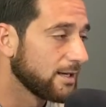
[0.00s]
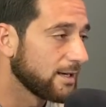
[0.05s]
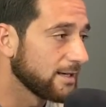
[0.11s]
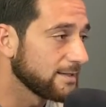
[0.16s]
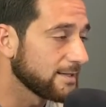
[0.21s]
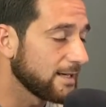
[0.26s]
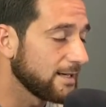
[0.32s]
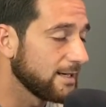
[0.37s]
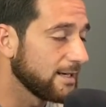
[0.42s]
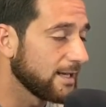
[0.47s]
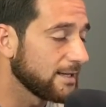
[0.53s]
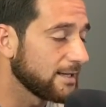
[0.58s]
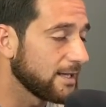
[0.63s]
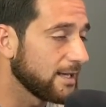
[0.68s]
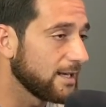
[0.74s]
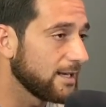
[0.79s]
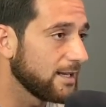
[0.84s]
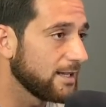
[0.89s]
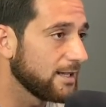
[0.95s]
sale la
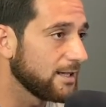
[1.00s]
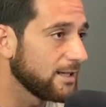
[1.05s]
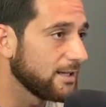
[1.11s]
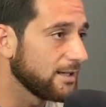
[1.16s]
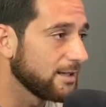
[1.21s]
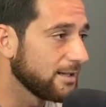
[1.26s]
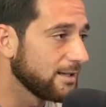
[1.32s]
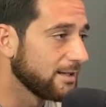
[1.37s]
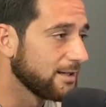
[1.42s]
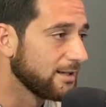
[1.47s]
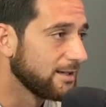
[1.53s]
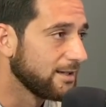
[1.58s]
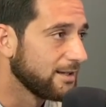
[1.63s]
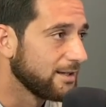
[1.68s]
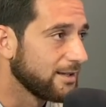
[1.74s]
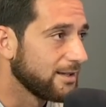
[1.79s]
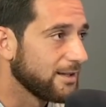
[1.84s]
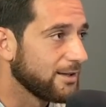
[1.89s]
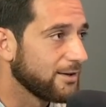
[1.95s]
tele y,
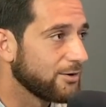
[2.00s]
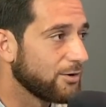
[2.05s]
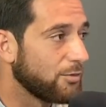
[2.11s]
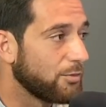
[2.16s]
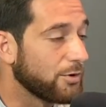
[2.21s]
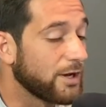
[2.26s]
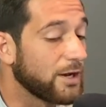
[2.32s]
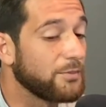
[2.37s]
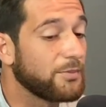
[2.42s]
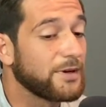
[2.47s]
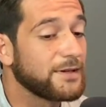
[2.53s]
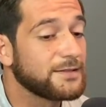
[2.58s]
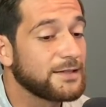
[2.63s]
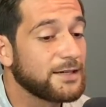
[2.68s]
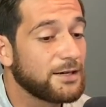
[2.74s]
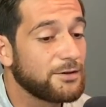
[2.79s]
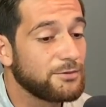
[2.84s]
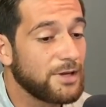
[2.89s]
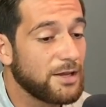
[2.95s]
o por ahí
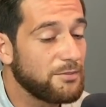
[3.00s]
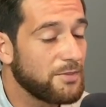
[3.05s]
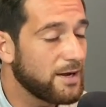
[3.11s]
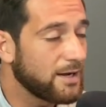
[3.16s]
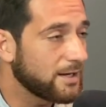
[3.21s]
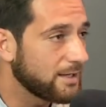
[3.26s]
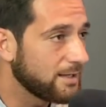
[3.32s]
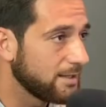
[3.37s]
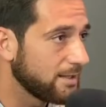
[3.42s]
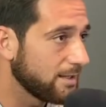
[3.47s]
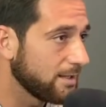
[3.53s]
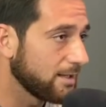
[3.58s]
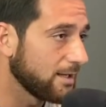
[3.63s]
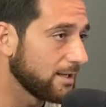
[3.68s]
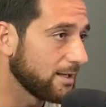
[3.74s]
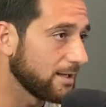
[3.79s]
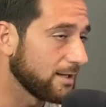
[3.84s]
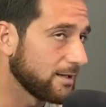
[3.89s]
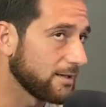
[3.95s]
pasa una imagen
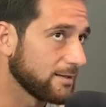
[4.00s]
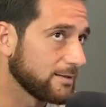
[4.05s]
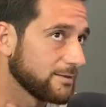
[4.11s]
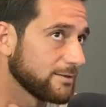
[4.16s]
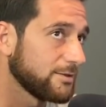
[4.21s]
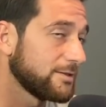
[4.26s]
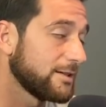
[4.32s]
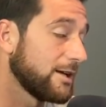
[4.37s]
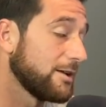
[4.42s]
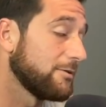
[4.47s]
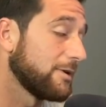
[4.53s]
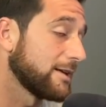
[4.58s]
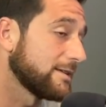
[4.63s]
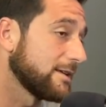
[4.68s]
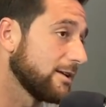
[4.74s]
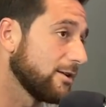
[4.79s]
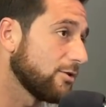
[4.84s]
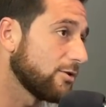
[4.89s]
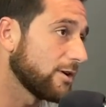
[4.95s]
de, no sé, el
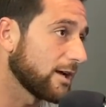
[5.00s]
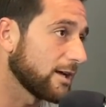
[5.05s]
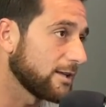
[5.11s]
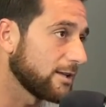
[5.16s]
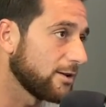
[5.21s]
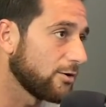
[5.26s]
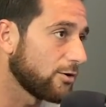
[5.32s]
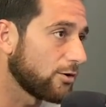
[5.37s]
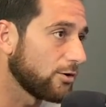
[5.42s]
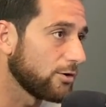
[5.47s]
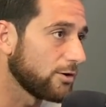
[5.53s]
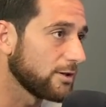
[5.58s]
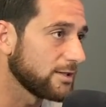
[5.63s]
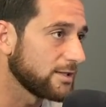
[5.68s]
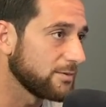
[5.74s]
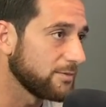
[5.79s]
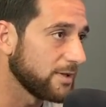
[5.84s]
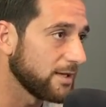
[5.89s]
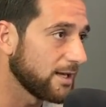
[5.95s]
Barcelona, que tiene los colores
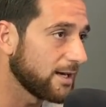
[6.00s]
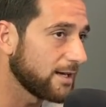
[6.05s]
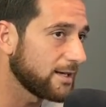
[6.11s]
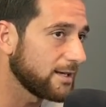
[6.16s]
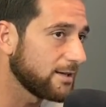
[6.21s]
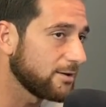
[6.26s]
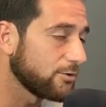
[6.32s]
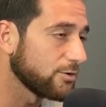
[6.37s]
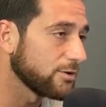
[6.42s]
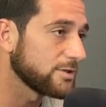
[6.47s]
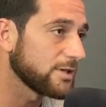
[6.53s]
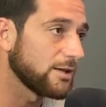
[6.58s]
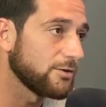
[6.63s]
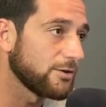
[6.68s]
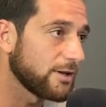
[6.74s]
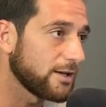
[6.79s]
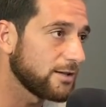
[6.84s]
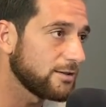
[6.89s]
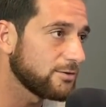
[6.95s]
similares, o de San
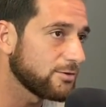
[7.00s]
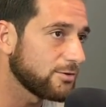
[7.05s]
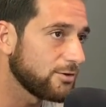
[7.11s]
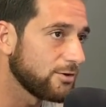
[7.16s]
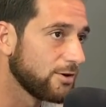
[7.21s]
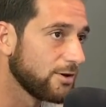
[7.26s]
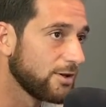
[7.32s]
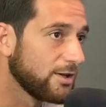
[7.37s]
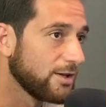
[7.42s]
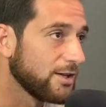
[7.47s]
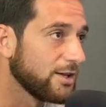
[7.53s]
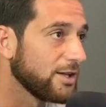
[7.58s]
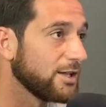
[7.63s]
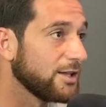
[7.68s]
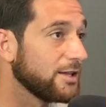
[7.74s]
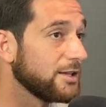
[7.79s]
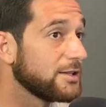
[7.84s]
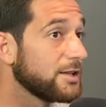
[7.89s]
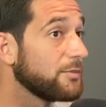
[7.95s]
Lorenzo, y
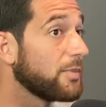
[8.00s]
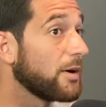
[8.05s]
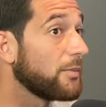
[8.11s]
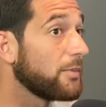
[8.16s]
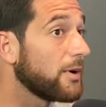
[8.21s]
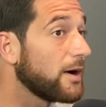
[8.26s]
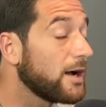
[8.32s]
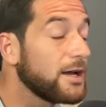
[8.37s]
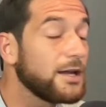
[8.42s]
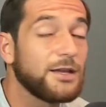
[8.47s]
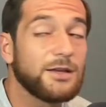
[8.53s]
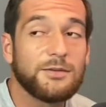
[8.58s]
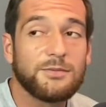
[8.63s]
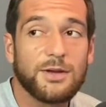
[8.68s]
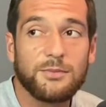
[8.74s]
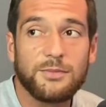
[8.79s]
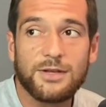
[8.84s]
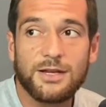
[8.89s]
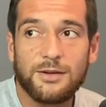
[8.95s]
dice papá y
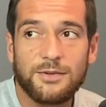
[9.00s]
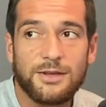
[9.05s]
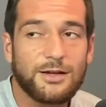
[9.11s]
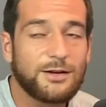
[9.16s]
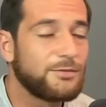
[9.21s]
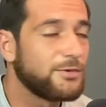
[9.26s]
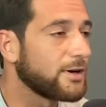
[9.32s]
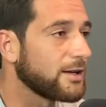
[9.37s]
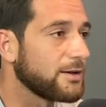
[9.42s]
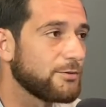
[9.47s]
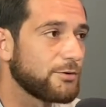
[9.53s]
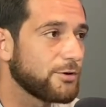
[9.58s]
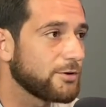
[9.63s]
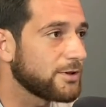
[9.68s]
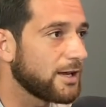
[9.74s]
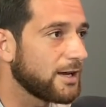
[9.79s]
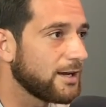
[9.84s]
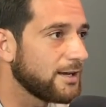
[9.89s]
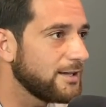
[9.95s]
me mira a mí como que vos no
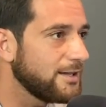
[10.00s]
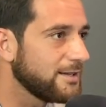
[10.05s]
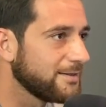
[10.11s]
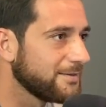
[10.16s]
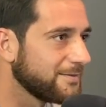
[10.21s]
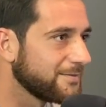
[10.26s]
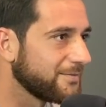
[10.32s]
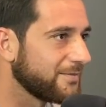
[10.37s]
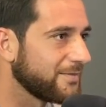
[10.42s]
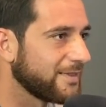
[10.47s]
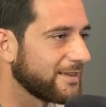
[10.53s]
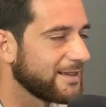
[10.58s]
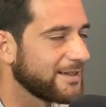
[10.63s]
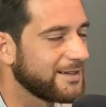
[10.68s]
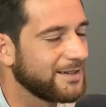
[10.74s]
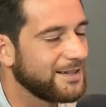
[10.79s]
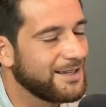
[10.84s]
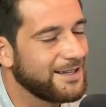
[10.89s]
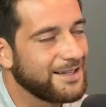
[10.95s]
estás ahí.
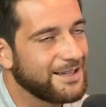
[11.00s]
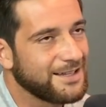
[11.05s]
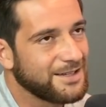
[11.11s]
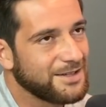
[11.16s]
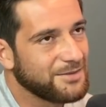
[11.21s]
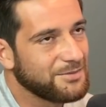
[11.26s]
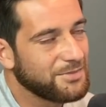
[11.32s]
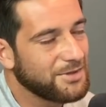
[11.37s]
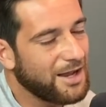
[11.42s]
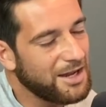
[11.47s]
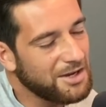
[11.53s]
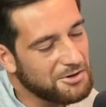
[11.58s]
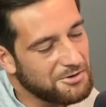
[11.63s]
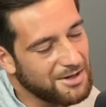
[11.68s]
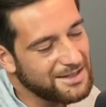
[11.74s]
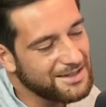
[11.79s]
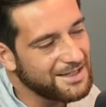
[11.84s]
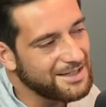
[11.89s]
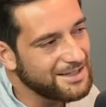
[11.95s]
Y algo
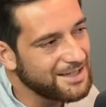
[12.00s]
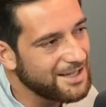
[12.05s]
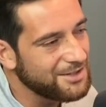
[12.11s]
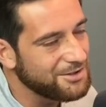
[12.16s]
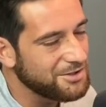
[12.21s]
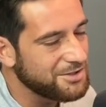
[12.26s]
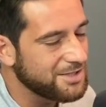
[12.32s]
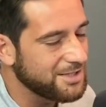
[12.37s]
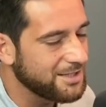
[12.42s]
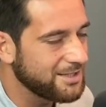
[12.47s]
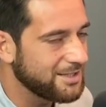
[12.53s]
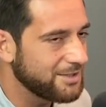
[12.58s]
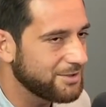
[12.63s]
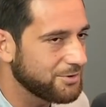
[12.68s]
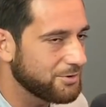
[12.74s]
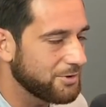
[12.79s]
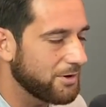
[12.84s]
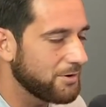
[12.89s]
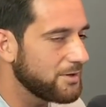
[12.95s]
va entendiendo, es chiquitito
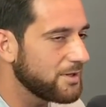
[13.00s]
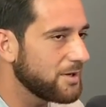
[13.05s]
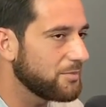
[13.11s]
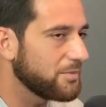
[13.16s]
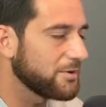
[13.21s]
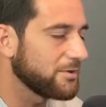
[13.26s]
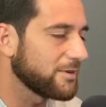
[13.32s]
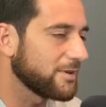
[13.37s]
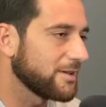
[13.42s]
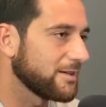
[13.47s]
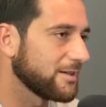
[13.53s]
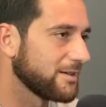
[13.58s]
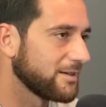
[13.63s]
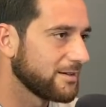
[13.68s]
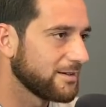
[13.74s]
todavía, pero que